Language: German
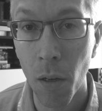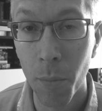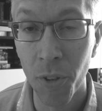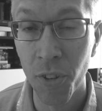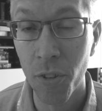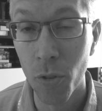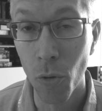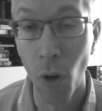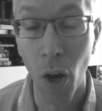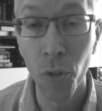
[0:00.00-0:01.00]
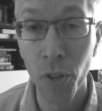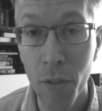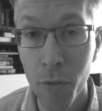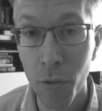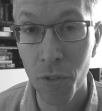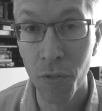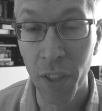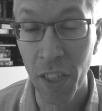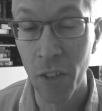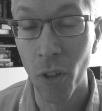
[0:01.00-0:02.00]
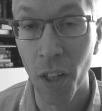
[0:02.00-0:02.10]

Bis zur Auslieferung vergehen noch